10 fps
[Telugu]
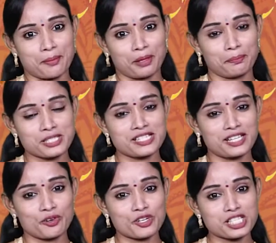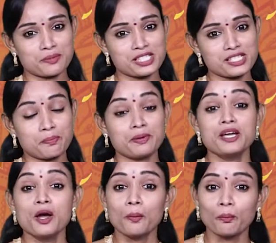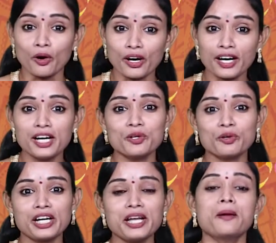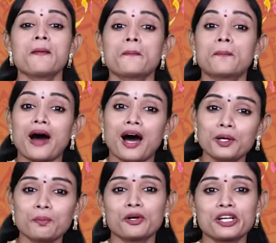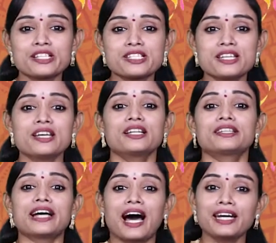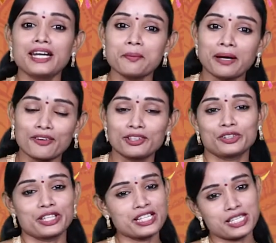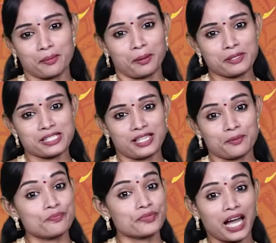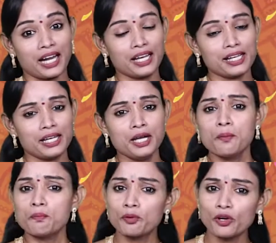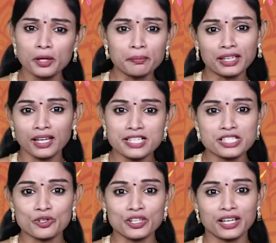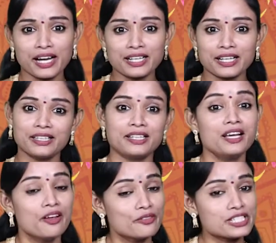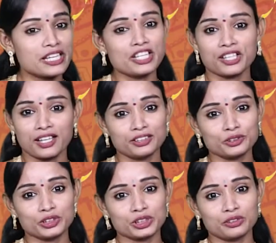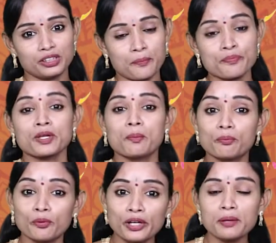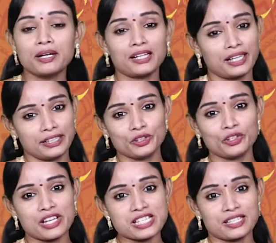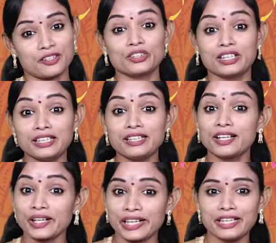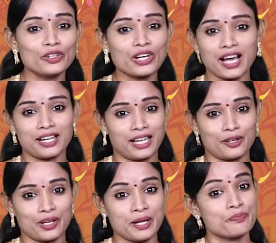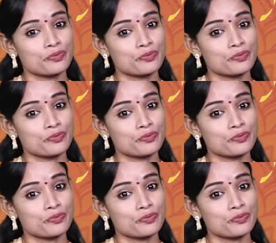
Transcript: సమర్పించడం కోసం అని చెప్పి పొంగళ్ళు వండి పాలు పొంగించి దాన్నే భగవంతుడికి సమర్పిస్తారు అలాగే భోగి మంటలు వేసుకోవడం లాంటిది విశేషంగా చూస్తూ ఉంటాం భోగి మంటలు ఎందుకు వేస్తారు దీంట్లో రెండు కారణాలు ఉన్నాయి